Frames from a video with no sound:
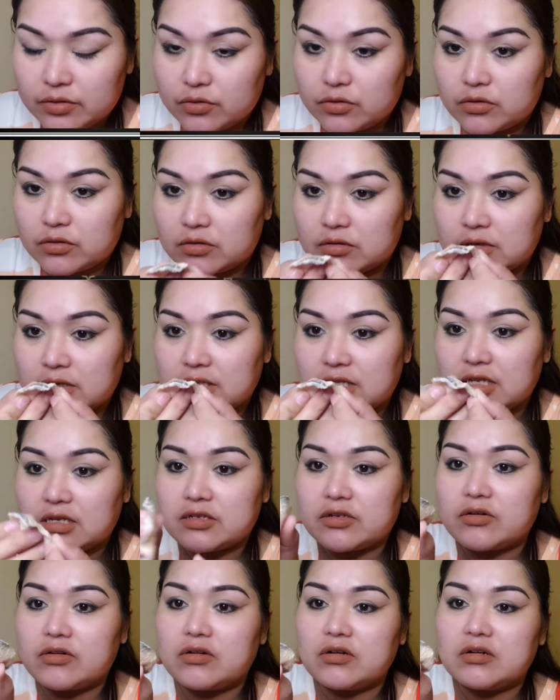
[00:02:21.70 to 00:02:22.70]
yun,
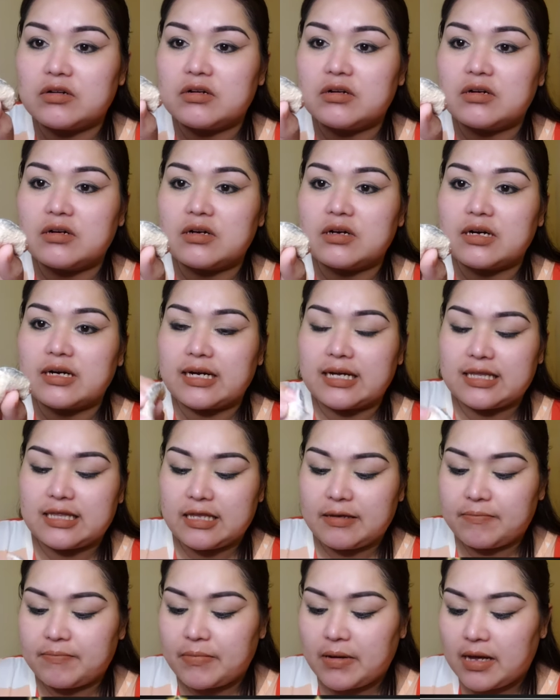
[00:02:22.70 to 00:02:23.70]
kita nyo oh ang
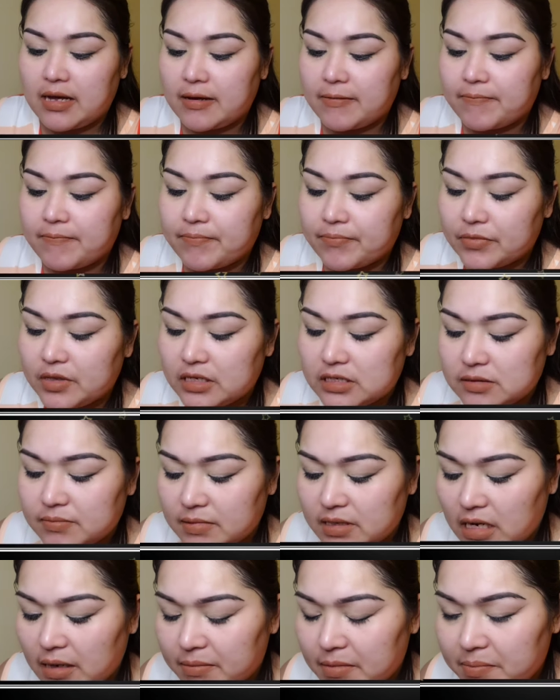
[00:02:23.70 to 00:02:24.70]
itim pa,
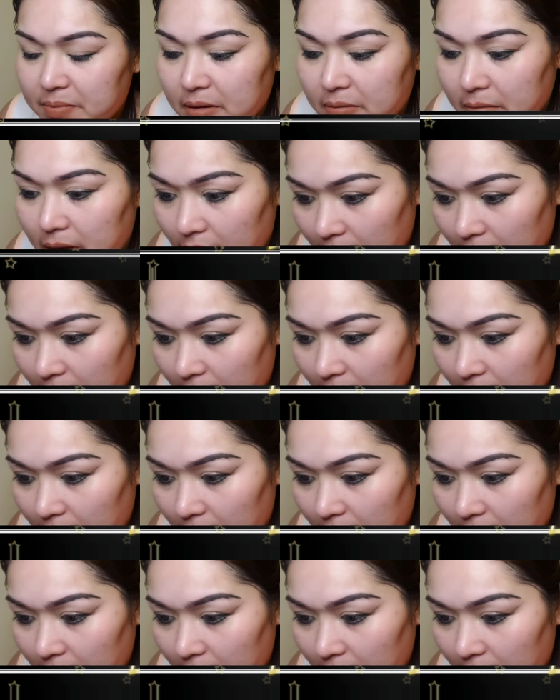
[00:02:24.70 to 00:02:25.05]
tapos madami pang